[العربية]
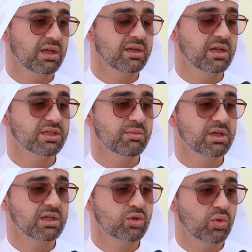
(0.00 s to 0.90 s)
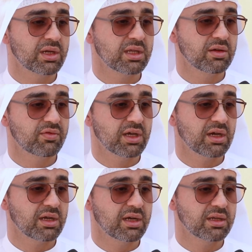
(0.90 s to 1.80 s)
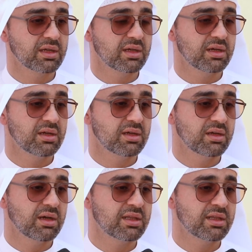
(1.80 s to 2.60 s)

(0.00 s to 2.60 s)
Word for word: لان الجمعيه دوليه فيها يعني آه،